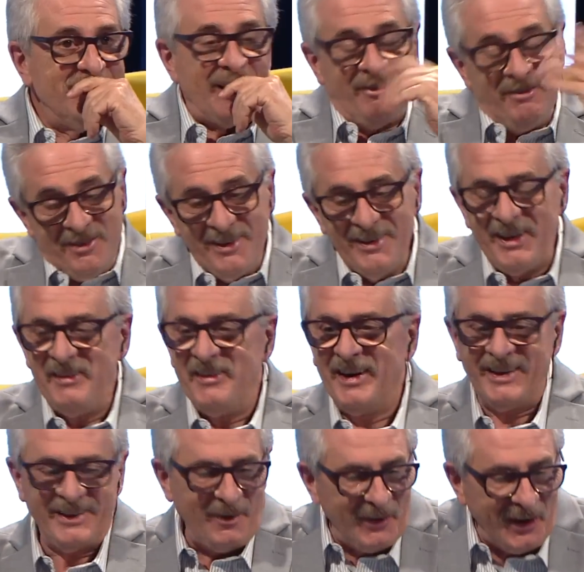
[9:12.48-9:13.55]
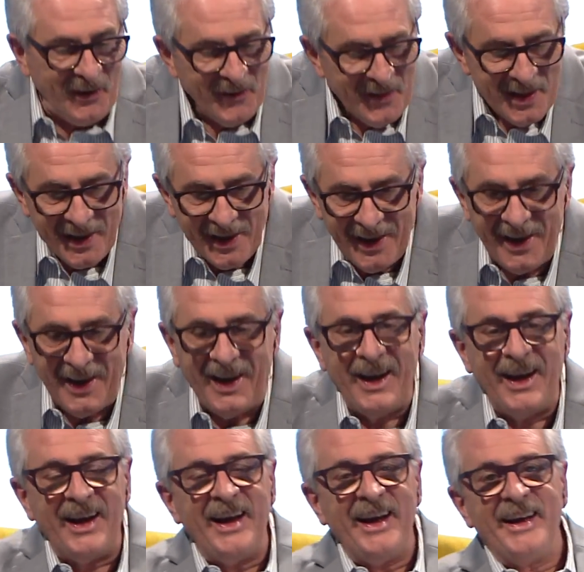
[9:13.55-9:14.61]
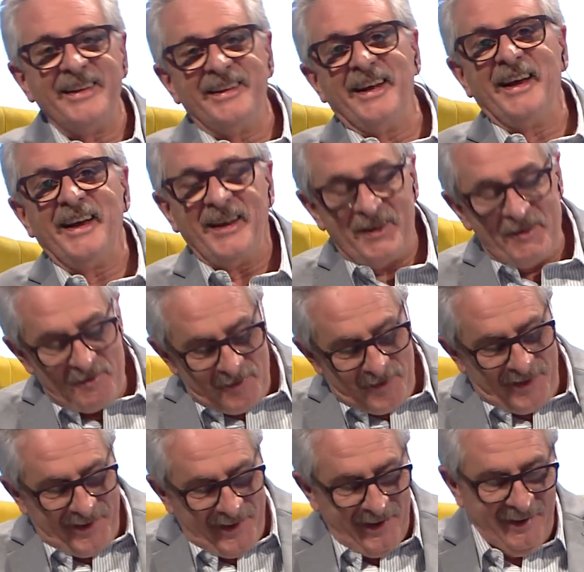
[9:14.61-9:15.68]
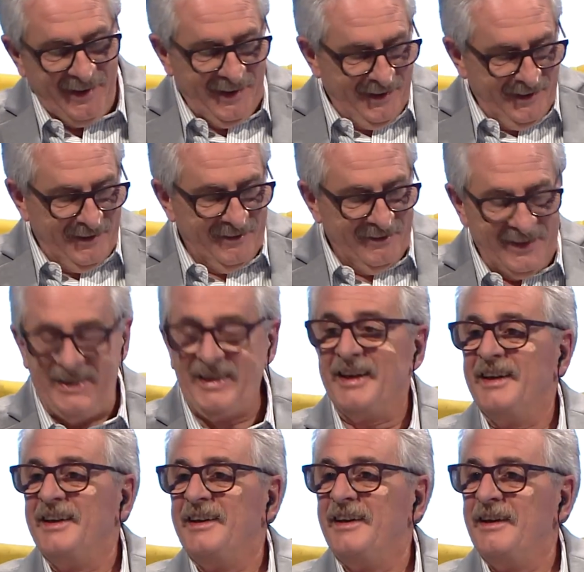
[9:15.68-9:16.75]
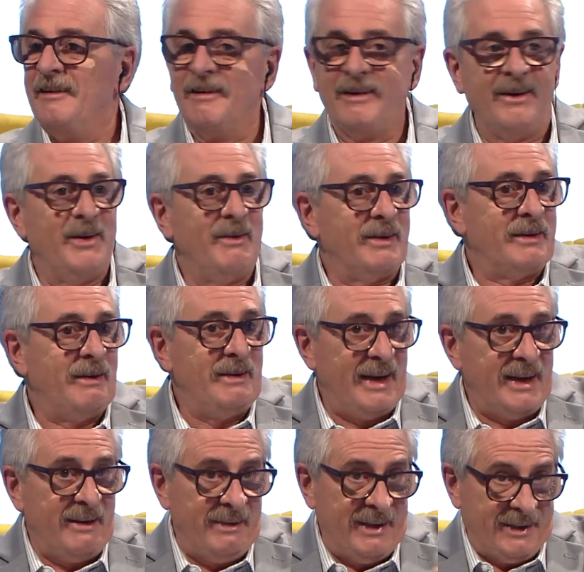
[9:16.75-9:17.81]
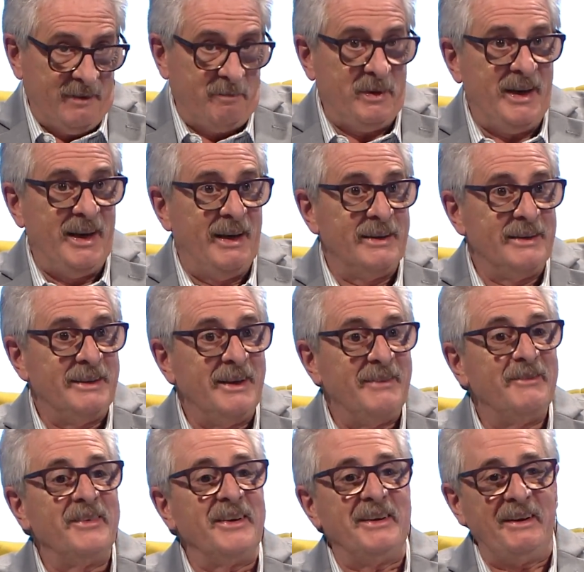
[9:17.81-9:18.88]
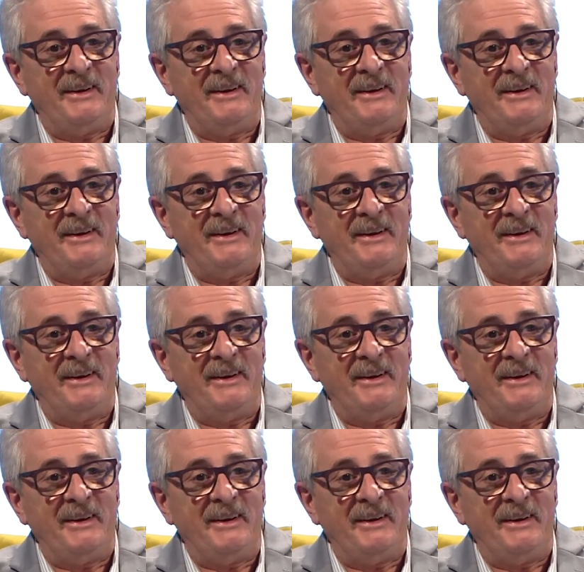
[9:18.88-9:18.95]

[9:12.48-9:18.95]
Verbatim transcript: Te confío que a mí me encanta. Bueno, eh, este. Viste que dijeron que no ibas a hablar y hablaste pila. Perdón.